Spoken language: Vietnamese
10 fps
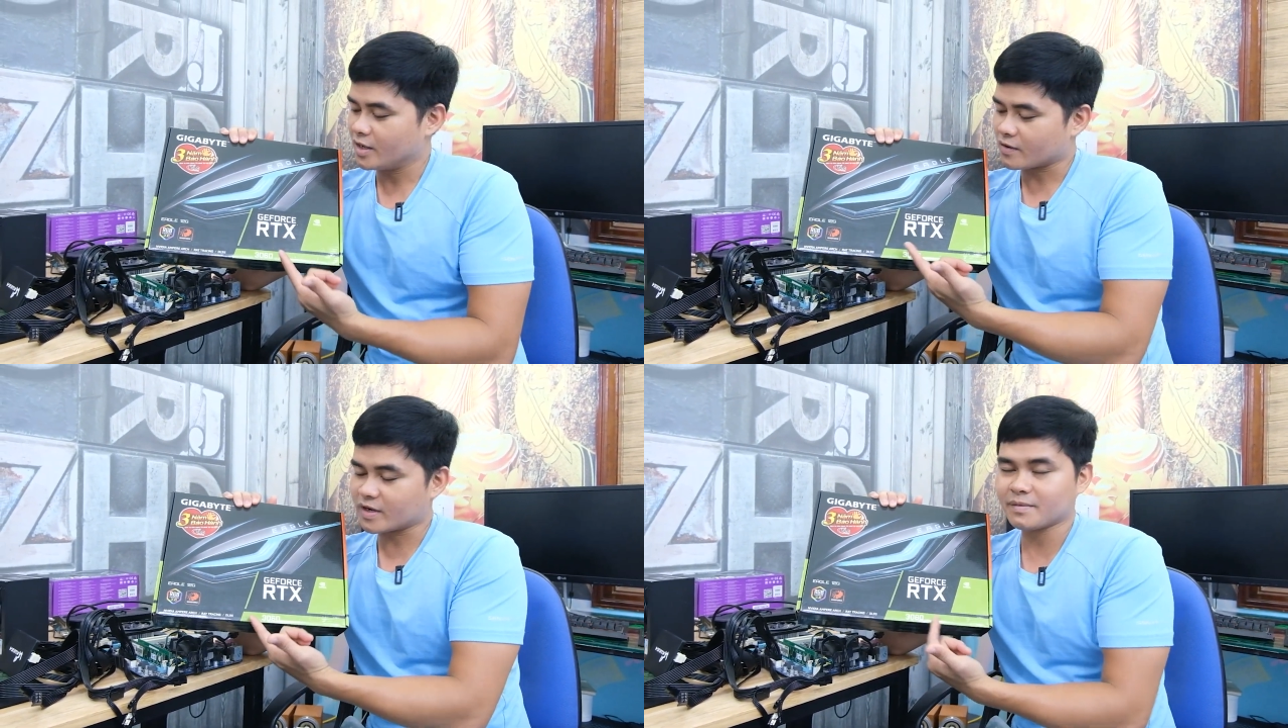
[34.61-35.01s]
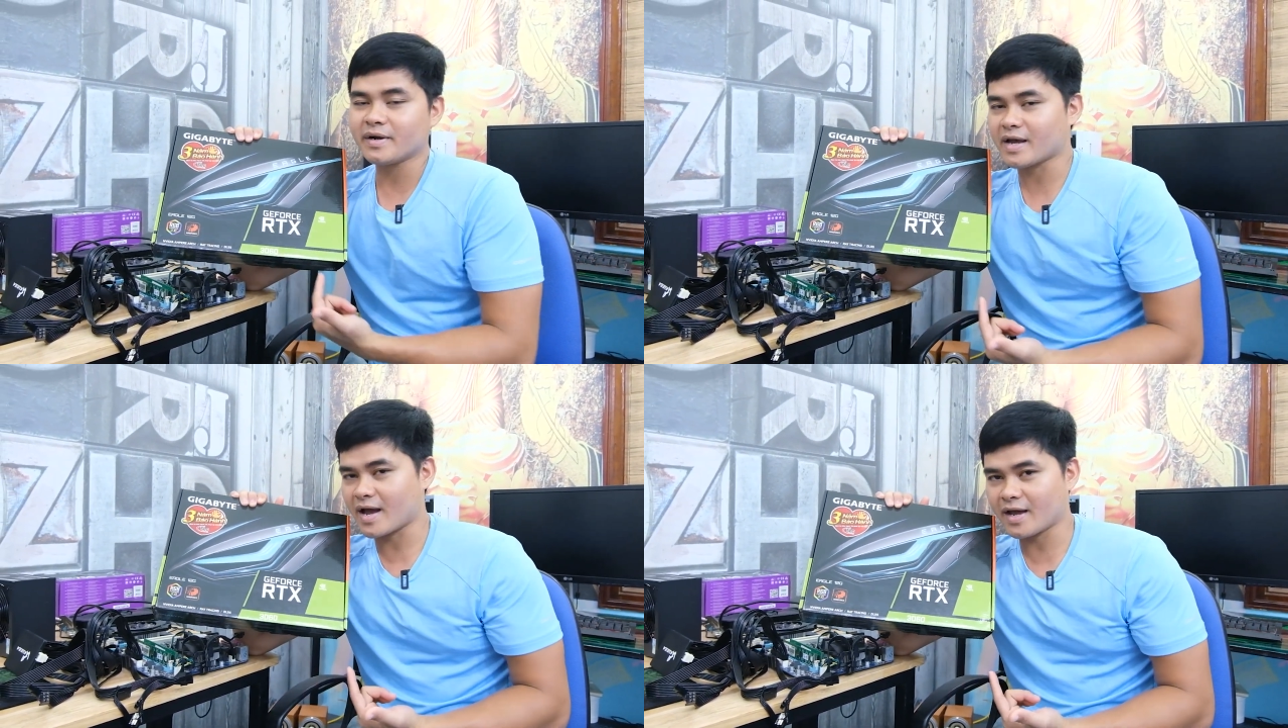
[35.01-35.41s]
Con này
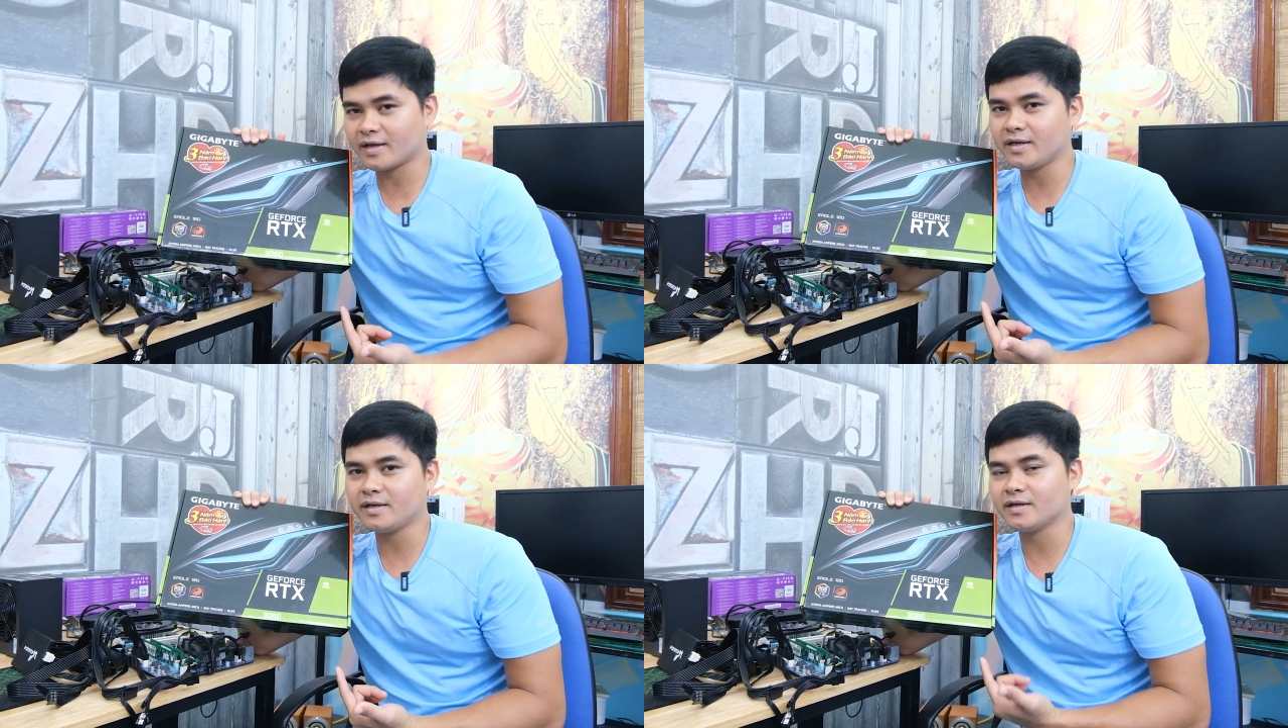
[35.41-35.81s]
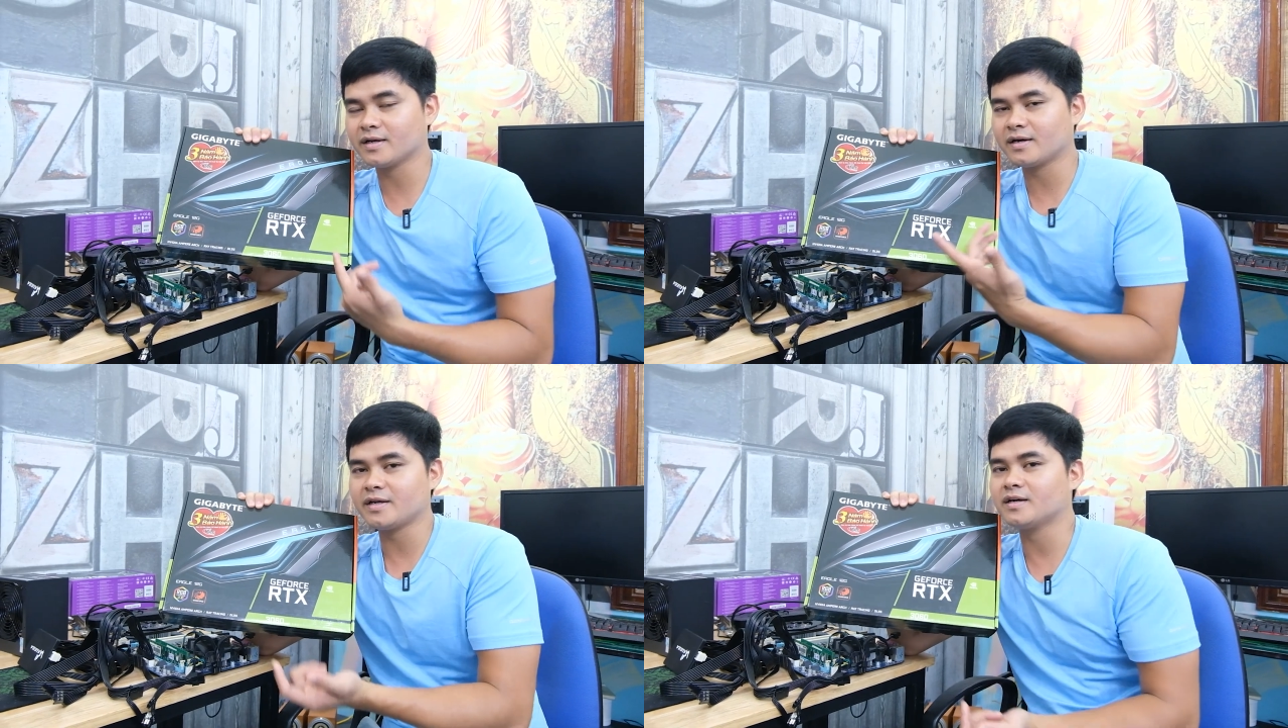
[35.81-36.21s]
12GB
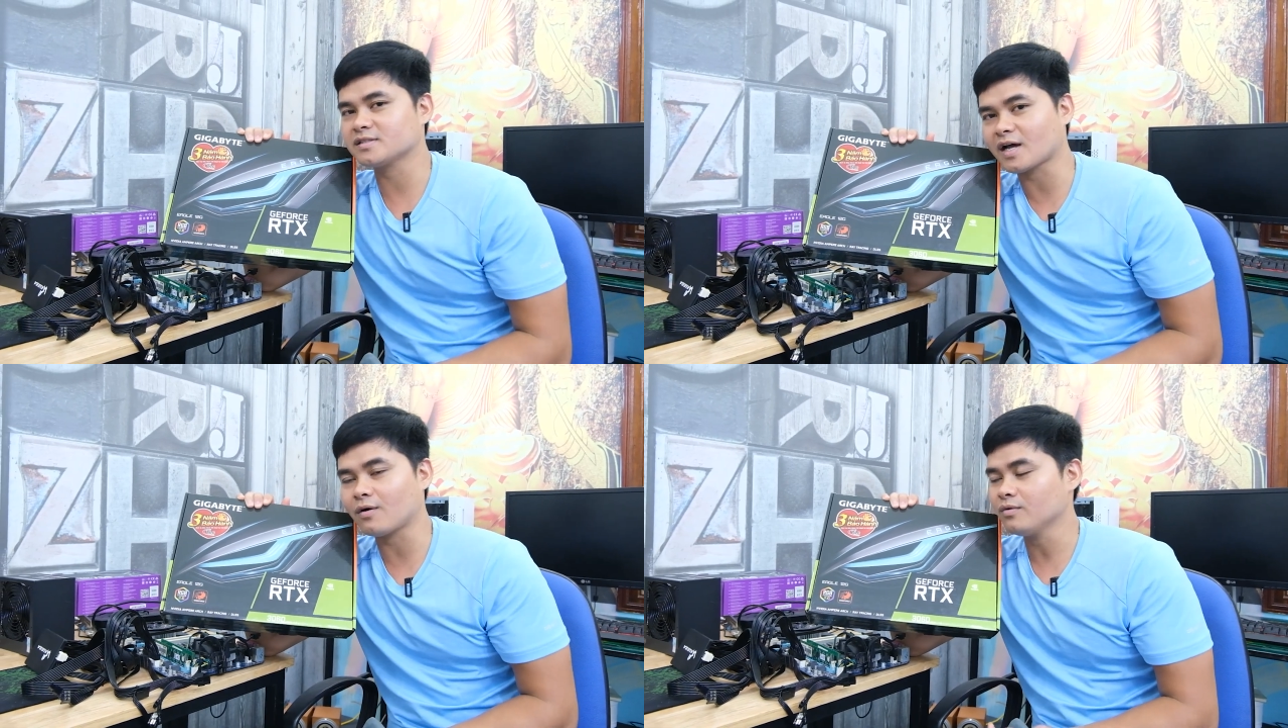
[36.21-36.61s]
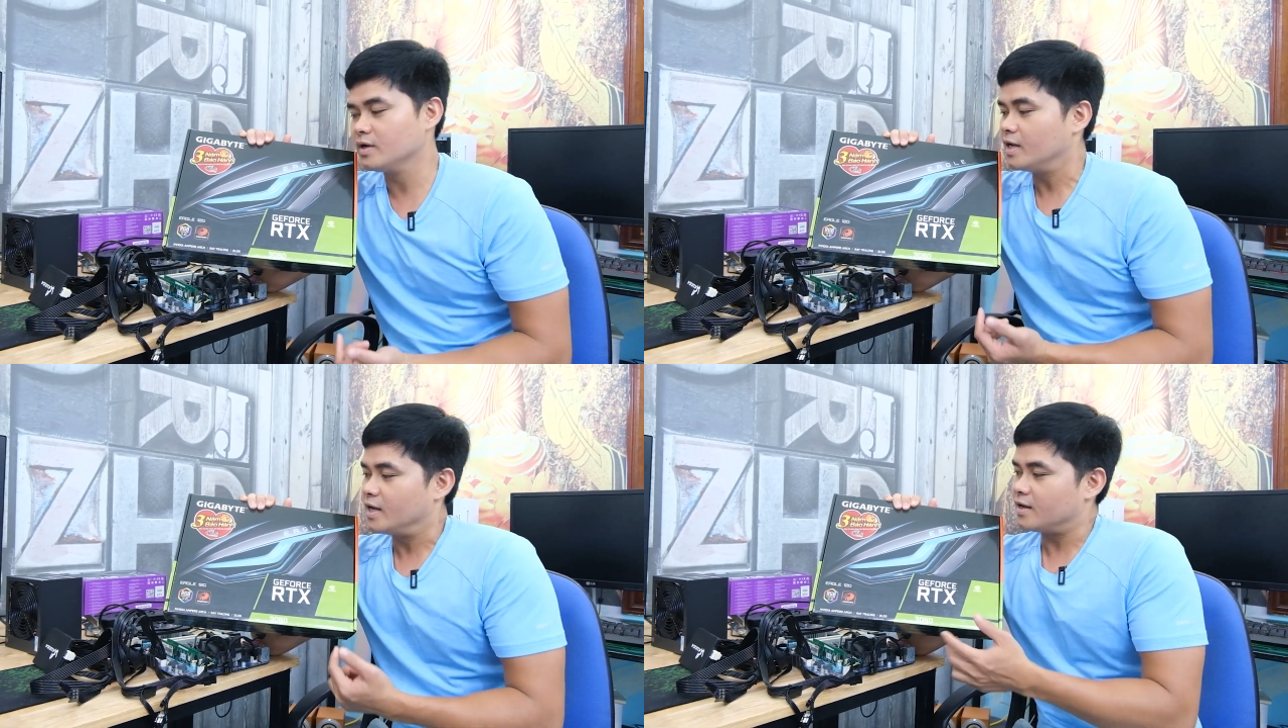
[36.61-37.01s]
GDDR6.
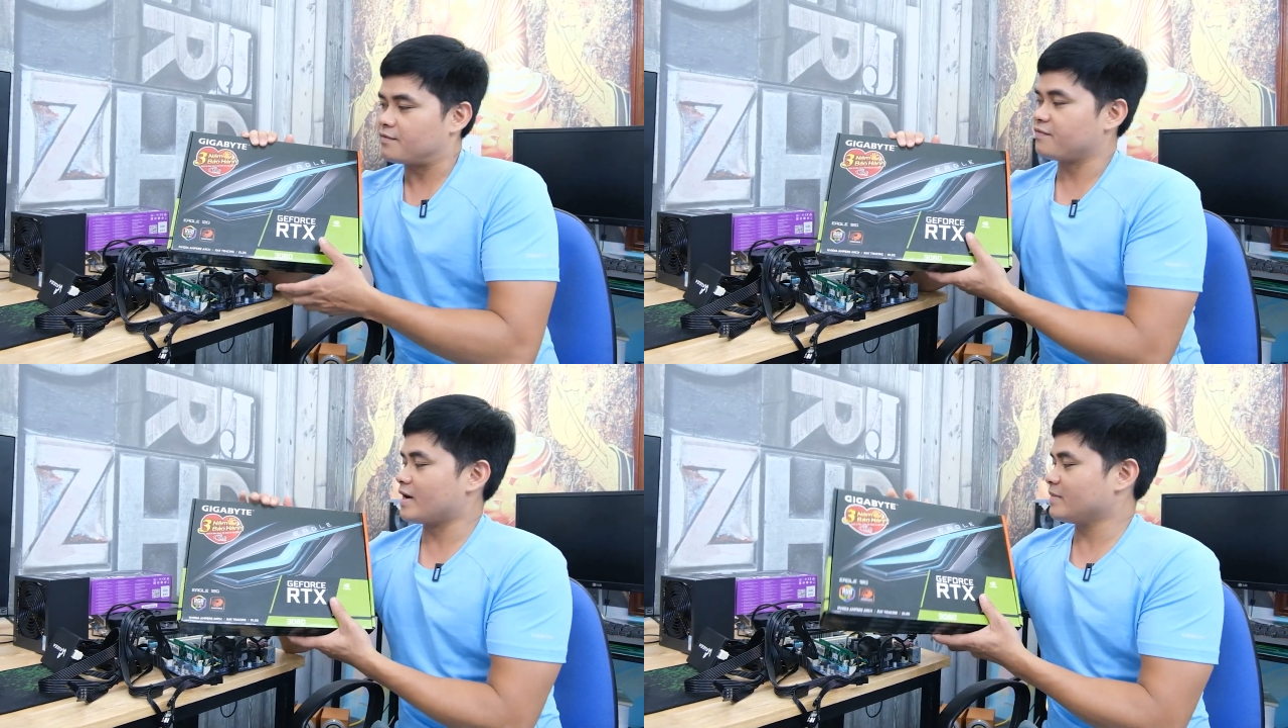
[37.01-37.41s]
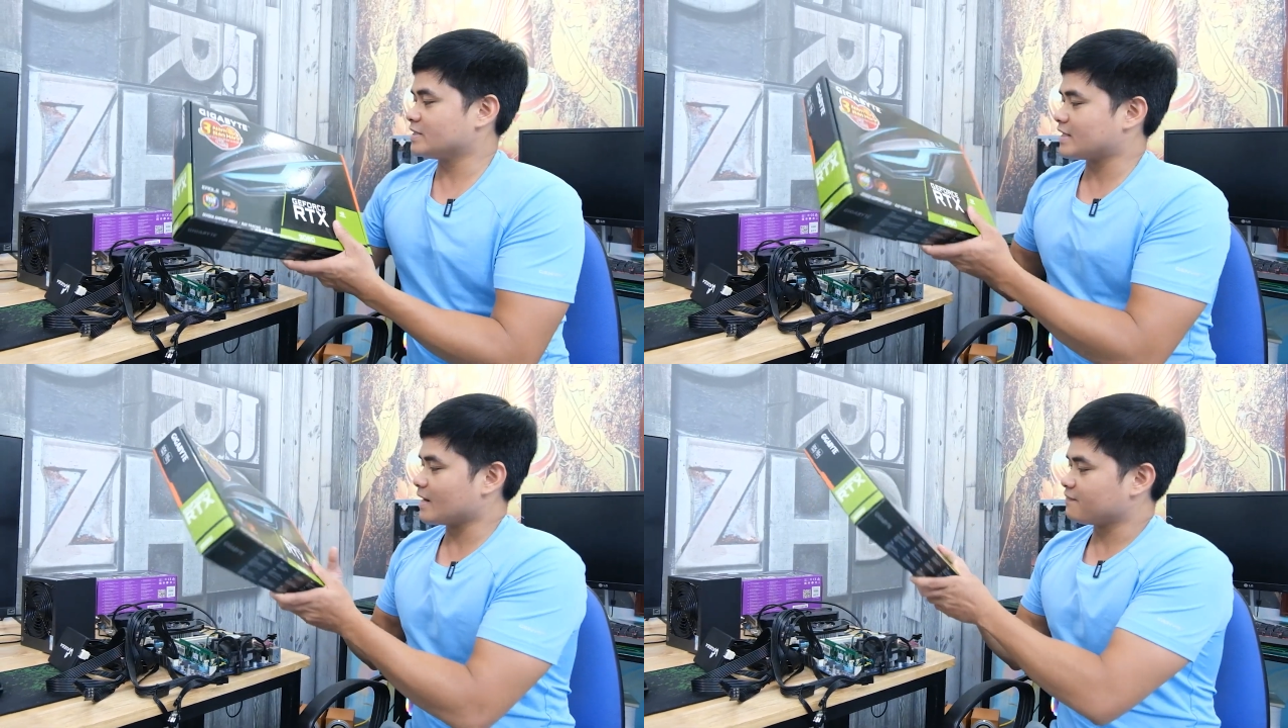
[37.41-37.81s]
Và
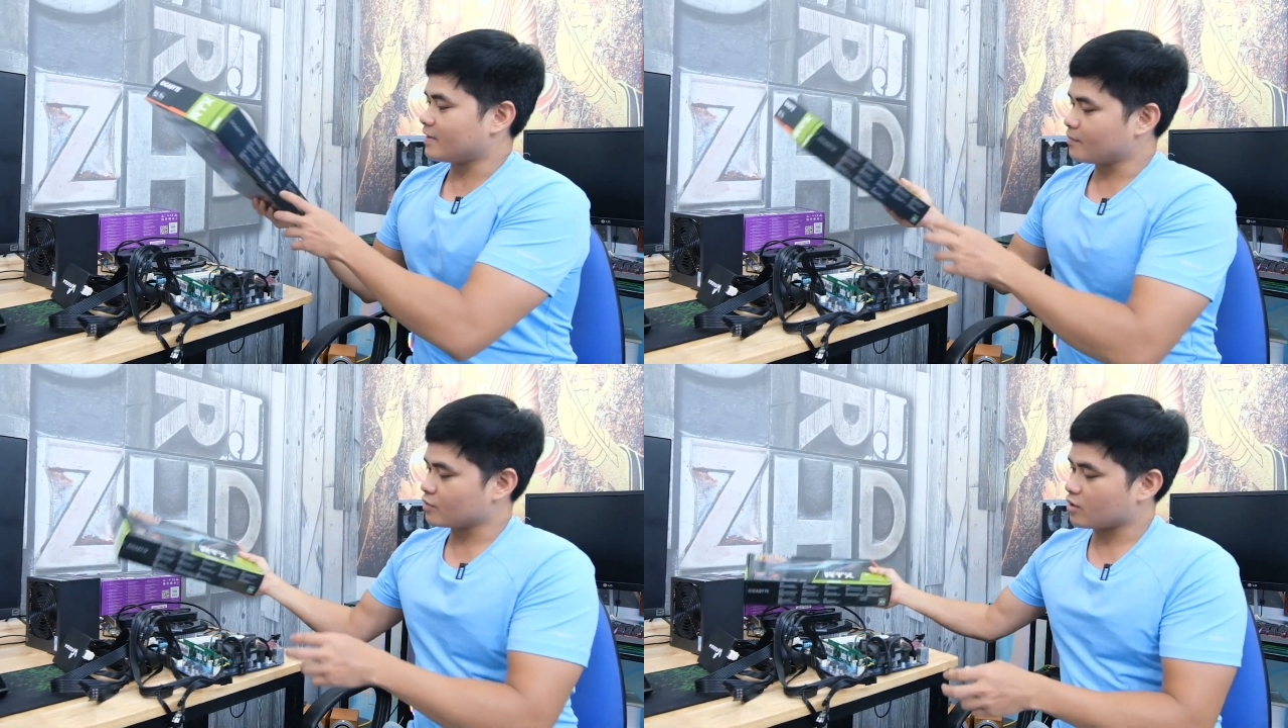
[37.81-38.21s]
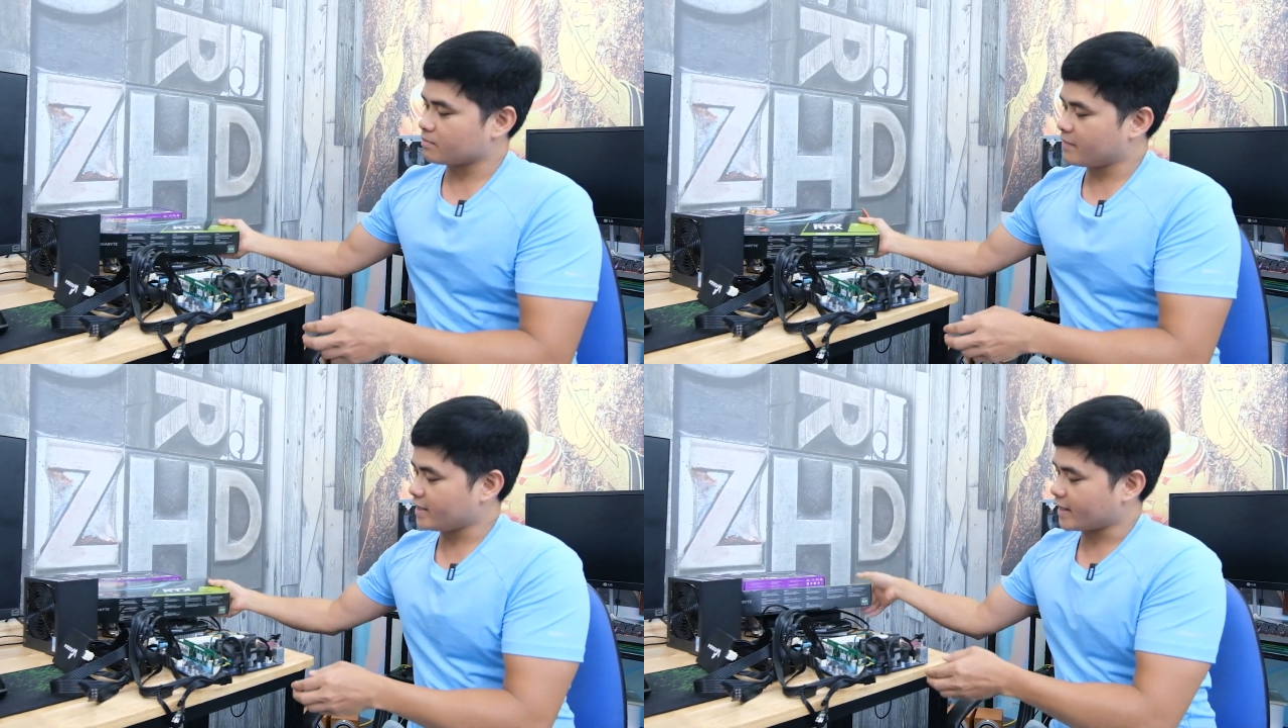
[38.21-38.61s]
mình sẽ lắp vào một
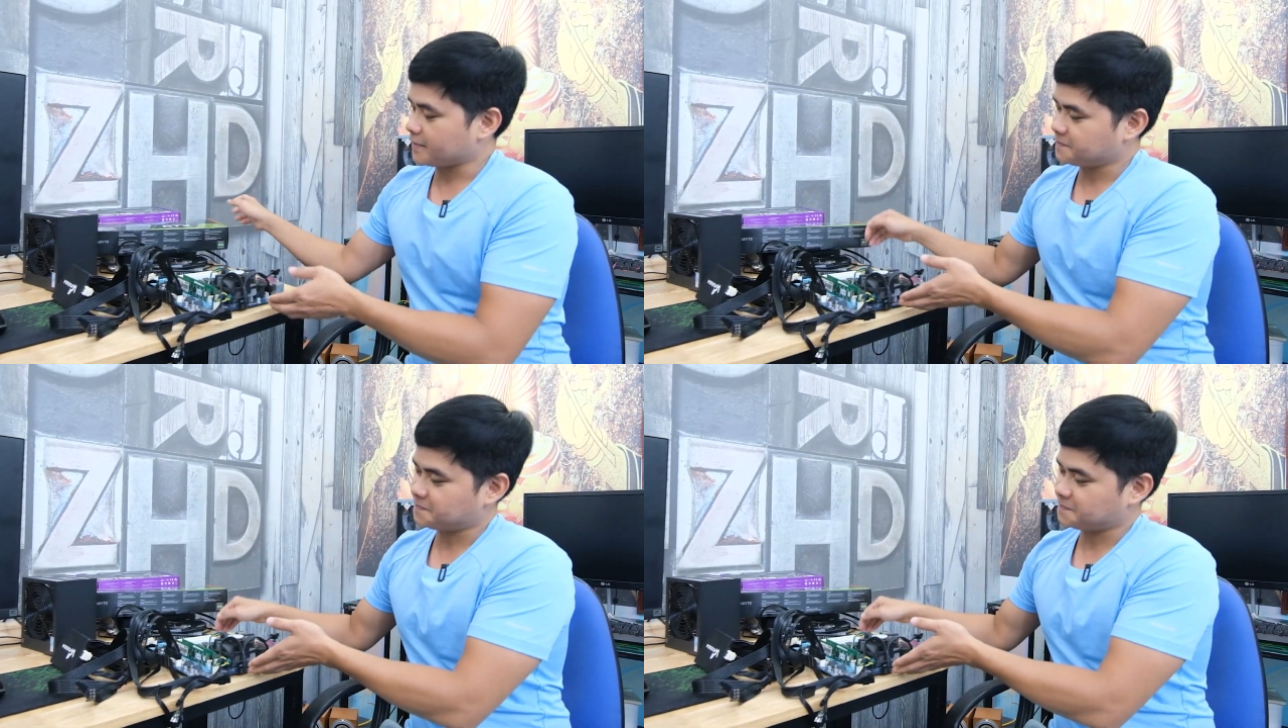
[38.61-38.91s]
con main này.